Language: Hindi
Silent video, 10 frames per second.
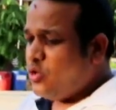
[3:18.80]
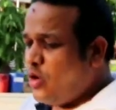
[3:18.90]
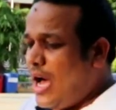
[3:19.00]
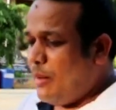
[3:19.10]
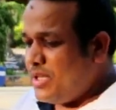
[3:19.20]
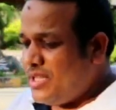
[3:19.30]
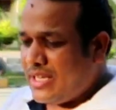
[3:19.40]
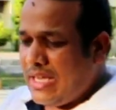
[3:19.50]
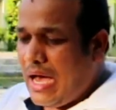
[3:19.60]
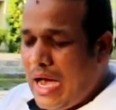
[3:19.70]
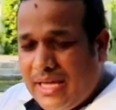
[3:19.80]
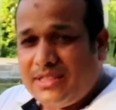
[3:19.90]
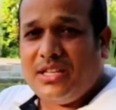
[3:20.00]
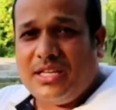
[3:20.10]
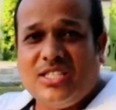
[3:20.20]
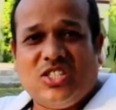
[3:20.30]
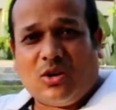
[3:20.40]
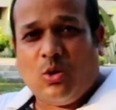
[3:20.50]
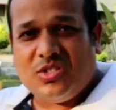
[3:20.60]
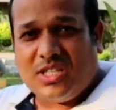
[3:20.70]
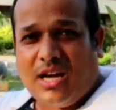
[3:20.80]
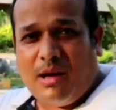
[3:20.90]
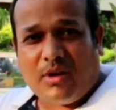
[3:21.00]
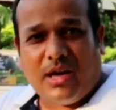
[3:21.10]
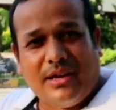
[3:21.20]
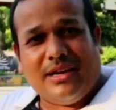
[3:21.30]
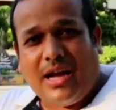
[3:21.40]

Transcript: तो अभी देखिए आई थ्री एस टेक्नोलॉजी काम कर रही